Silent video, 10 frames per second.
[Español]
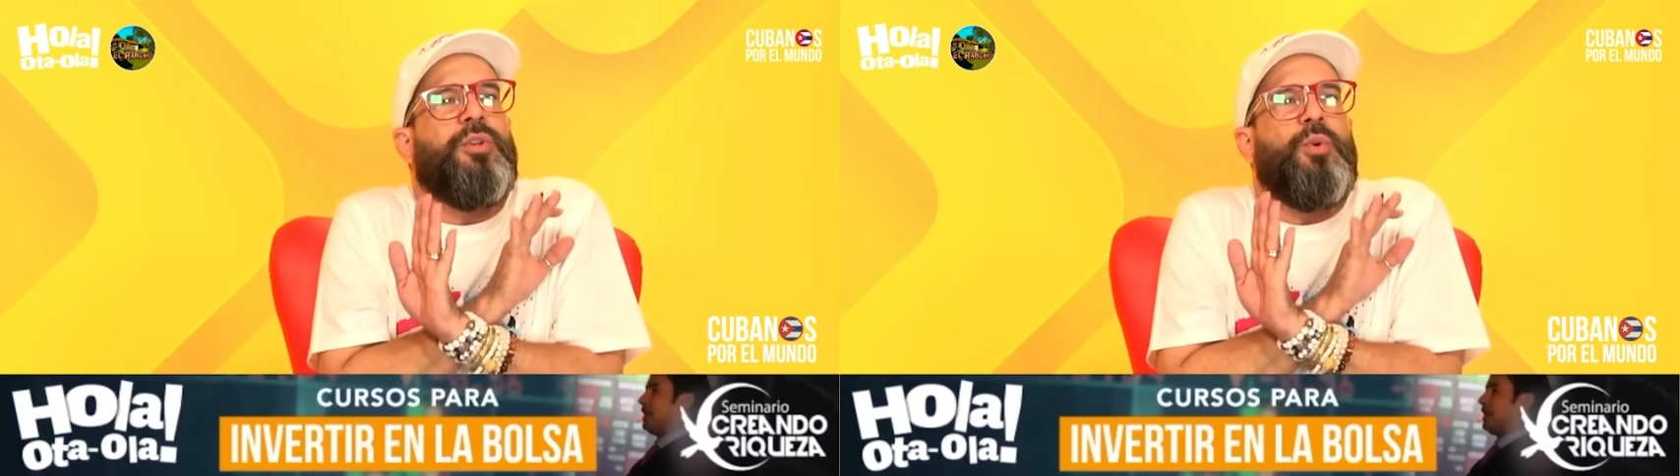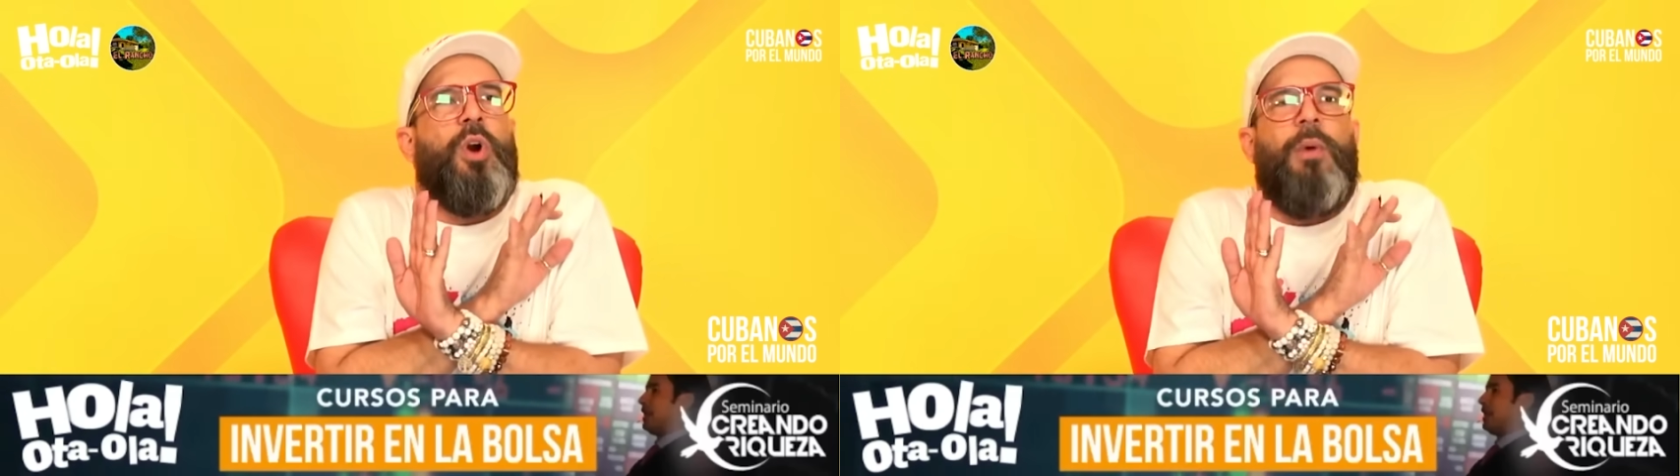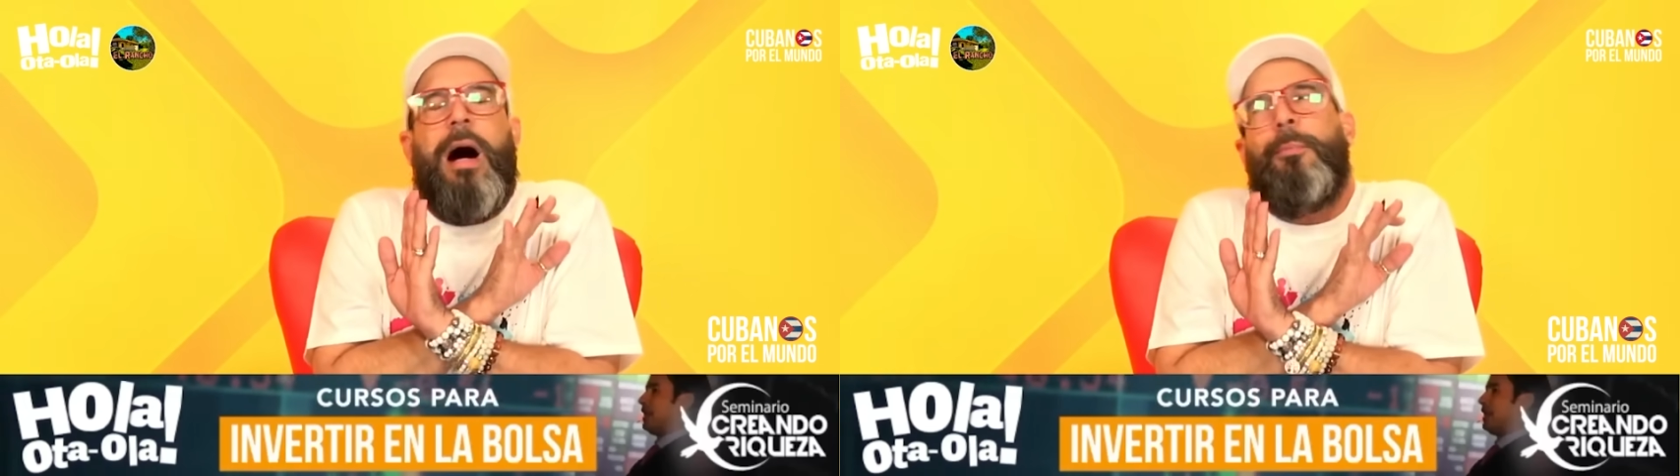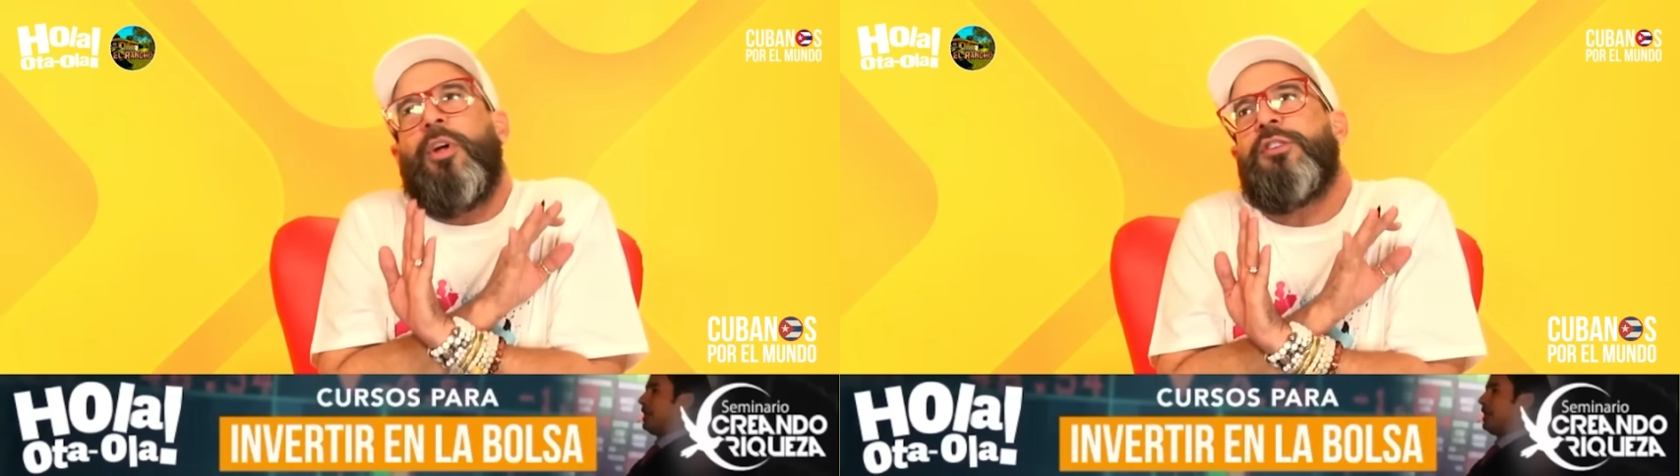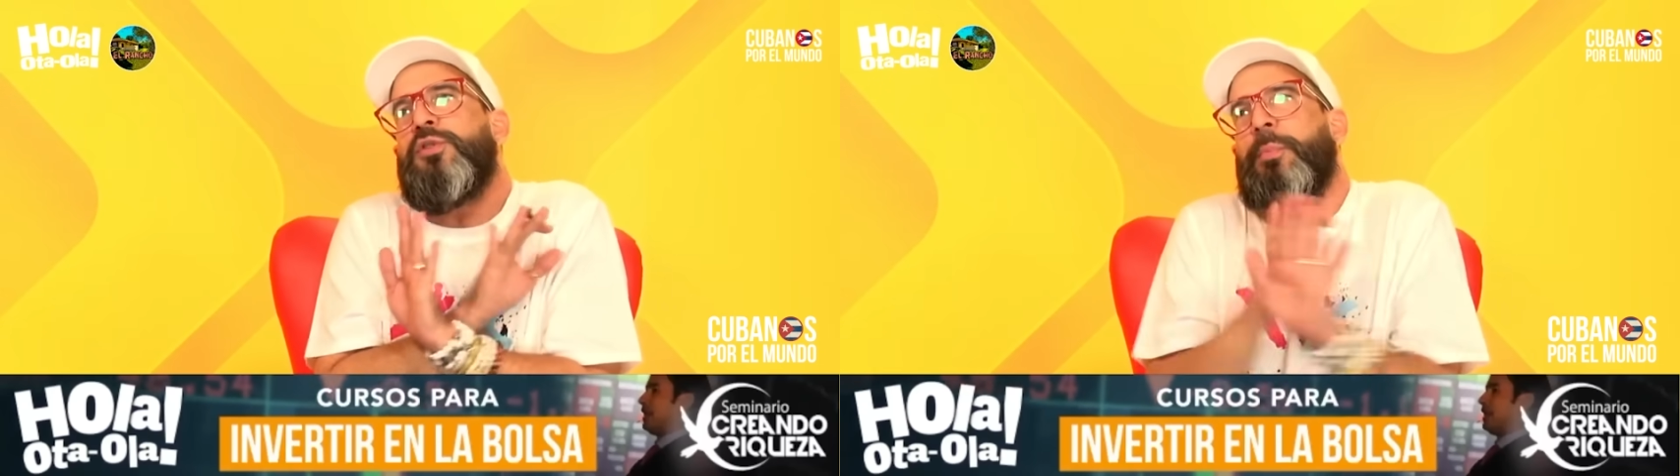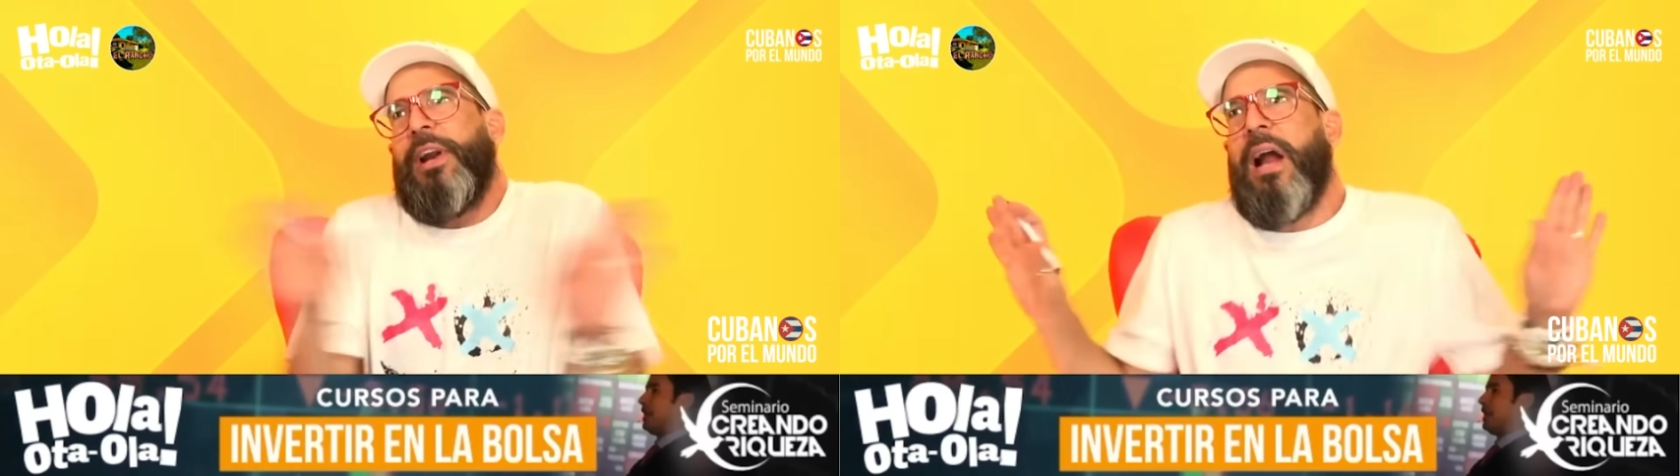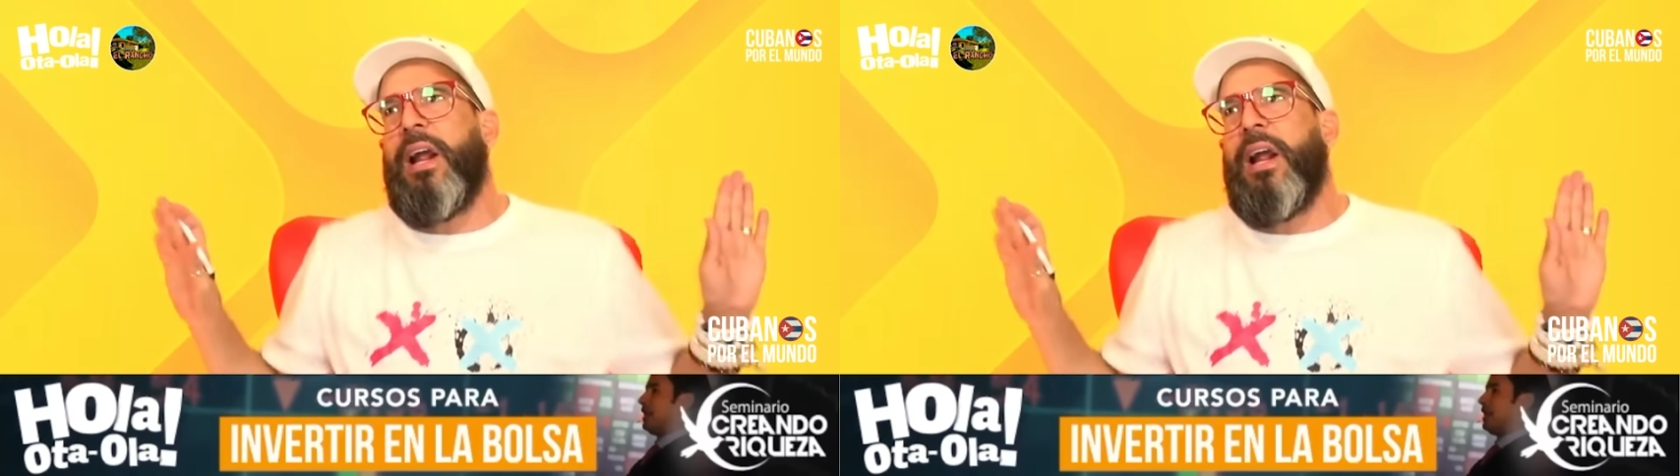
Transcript: tú no vas a poder superar